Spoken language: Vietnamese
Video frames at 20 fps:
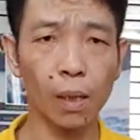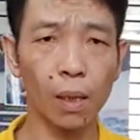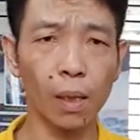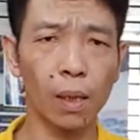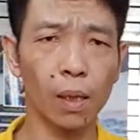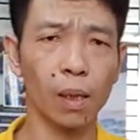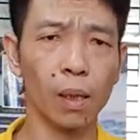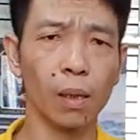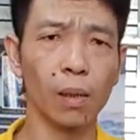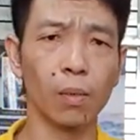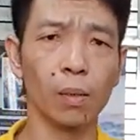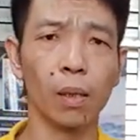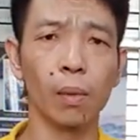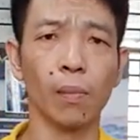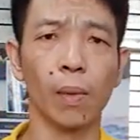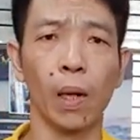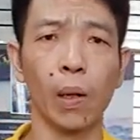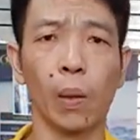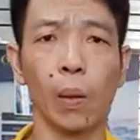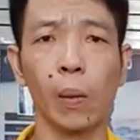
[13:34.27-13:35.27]
uh,
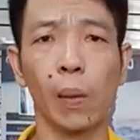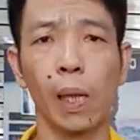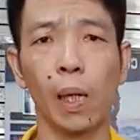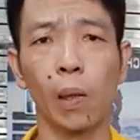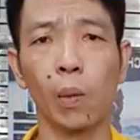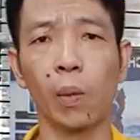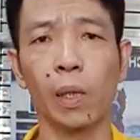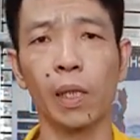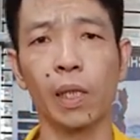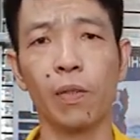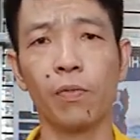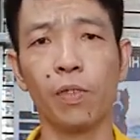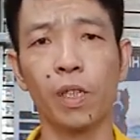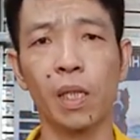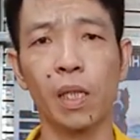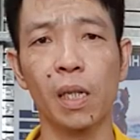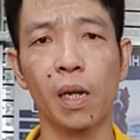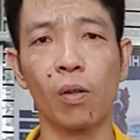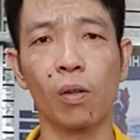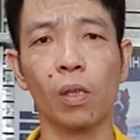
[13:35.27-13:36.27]
bảo uh, quay thêm
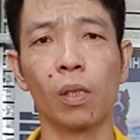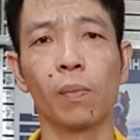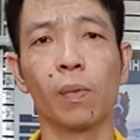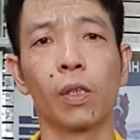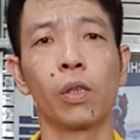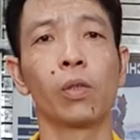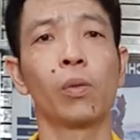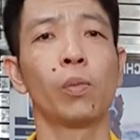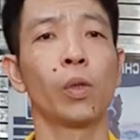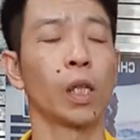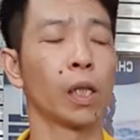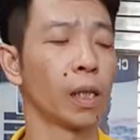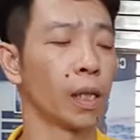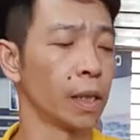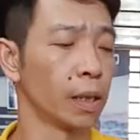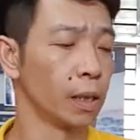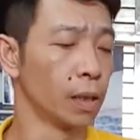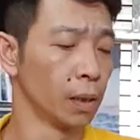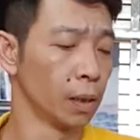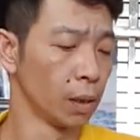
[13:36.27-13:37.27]
video, nhưng mà thôi mọi
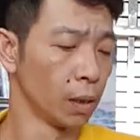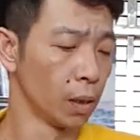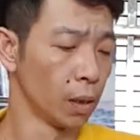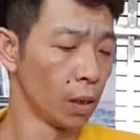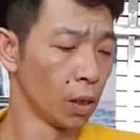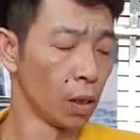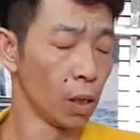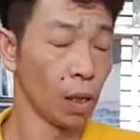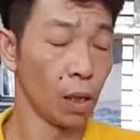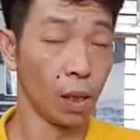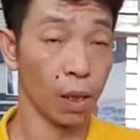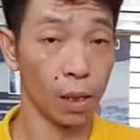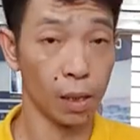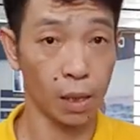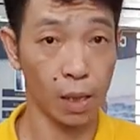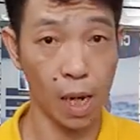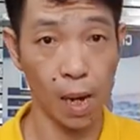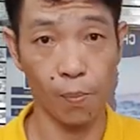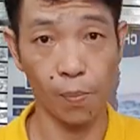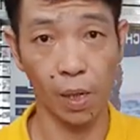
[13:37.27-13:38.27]
người uh,
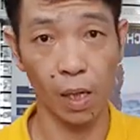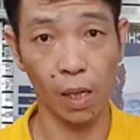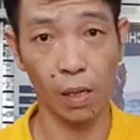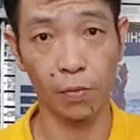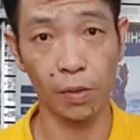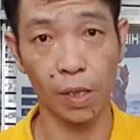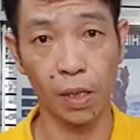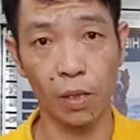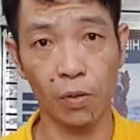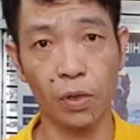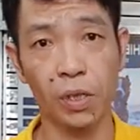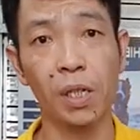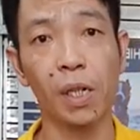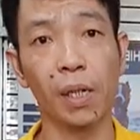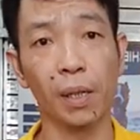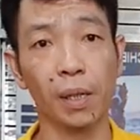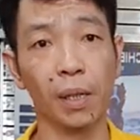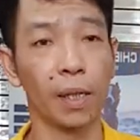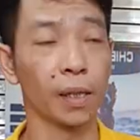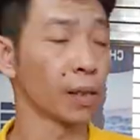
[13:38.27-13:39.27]
xem ở cái video
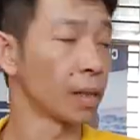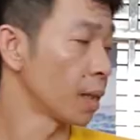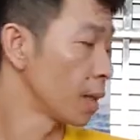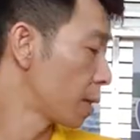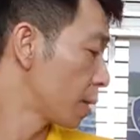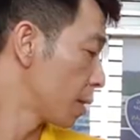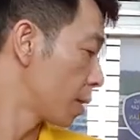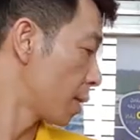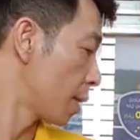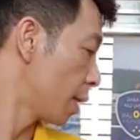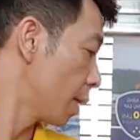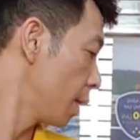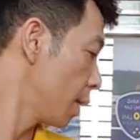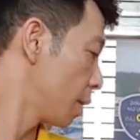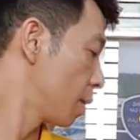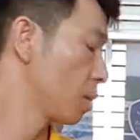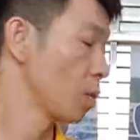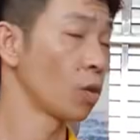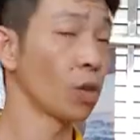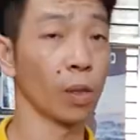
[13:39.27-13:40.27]
trước là được rồi. Đấy,
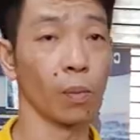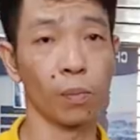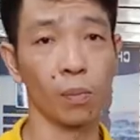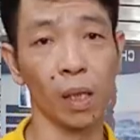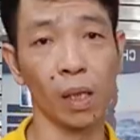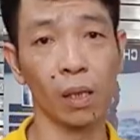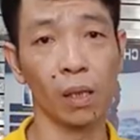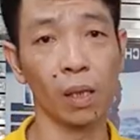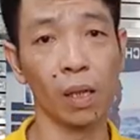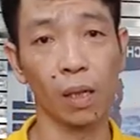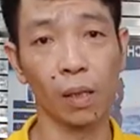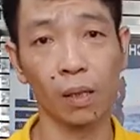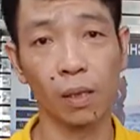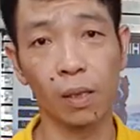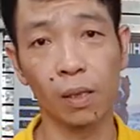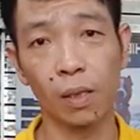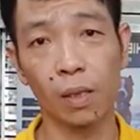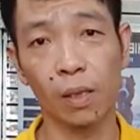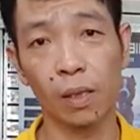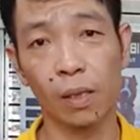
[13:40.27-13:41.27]
còn bình thường
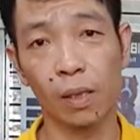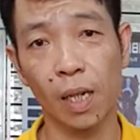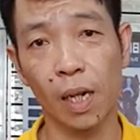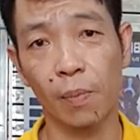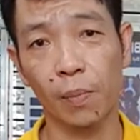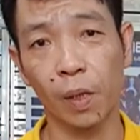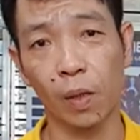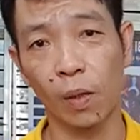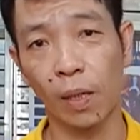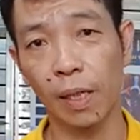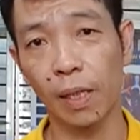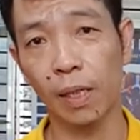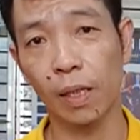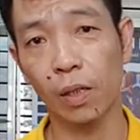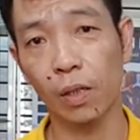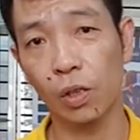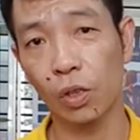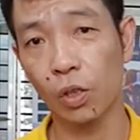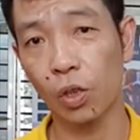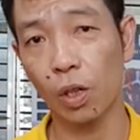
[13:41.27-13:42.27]
thực ra mà nói cái
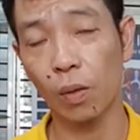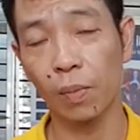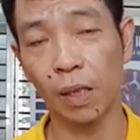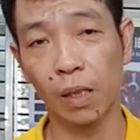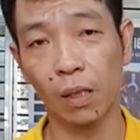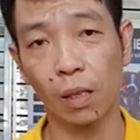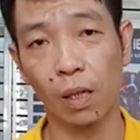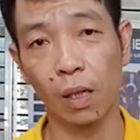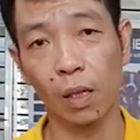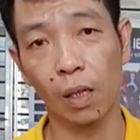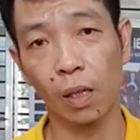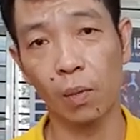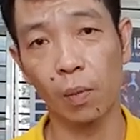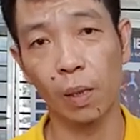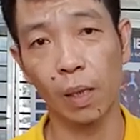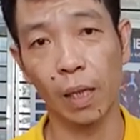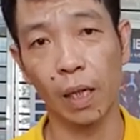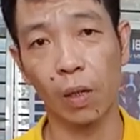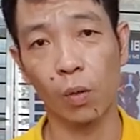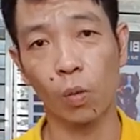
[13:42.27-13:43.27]
con chó bình thường nếu
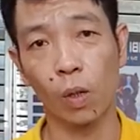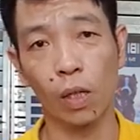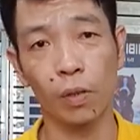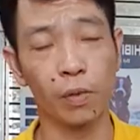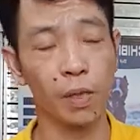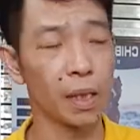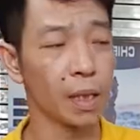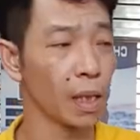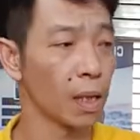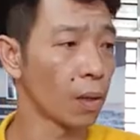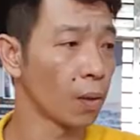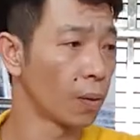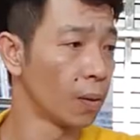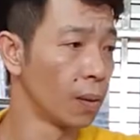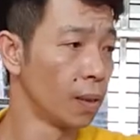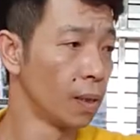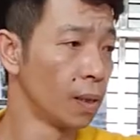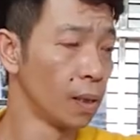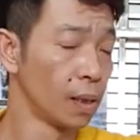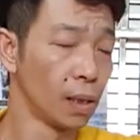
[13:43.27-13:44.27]
mà để quay video
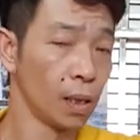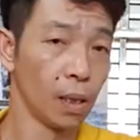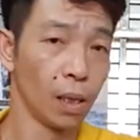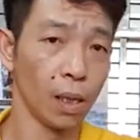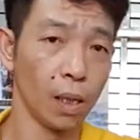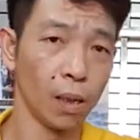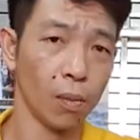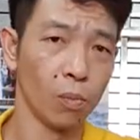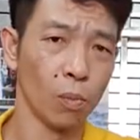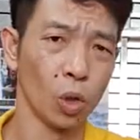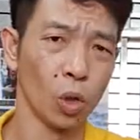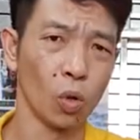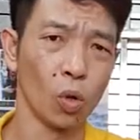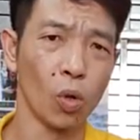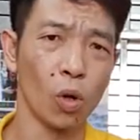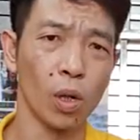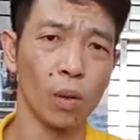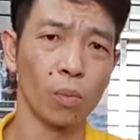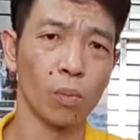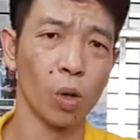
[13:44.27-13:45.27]
uh, một
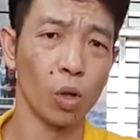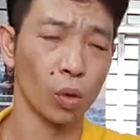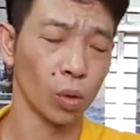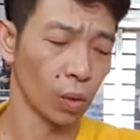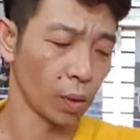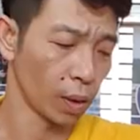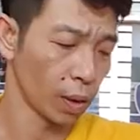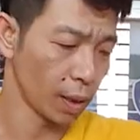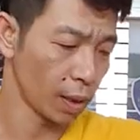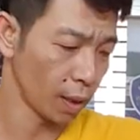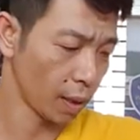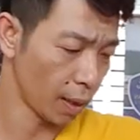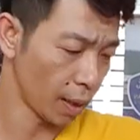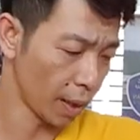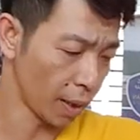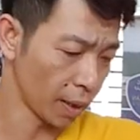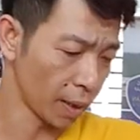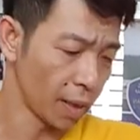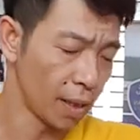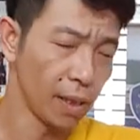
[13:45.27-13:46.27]
con một
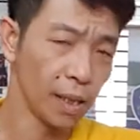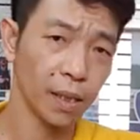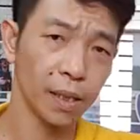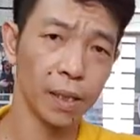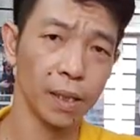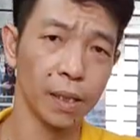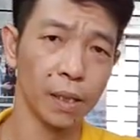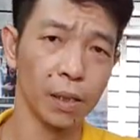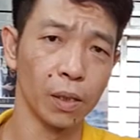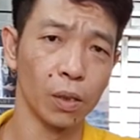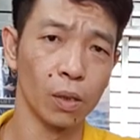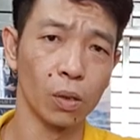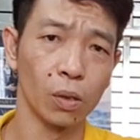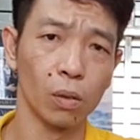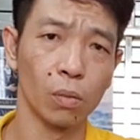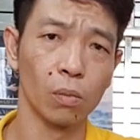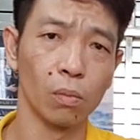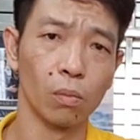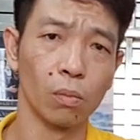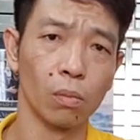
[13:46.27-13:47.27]
này kia thì
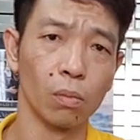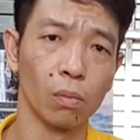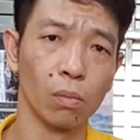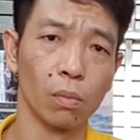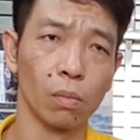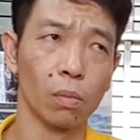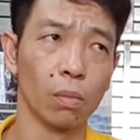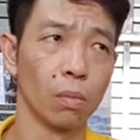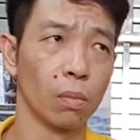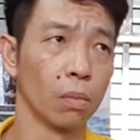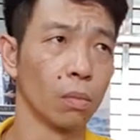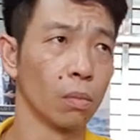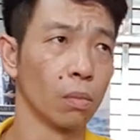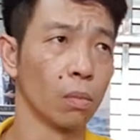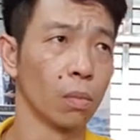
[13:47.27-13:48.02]
um,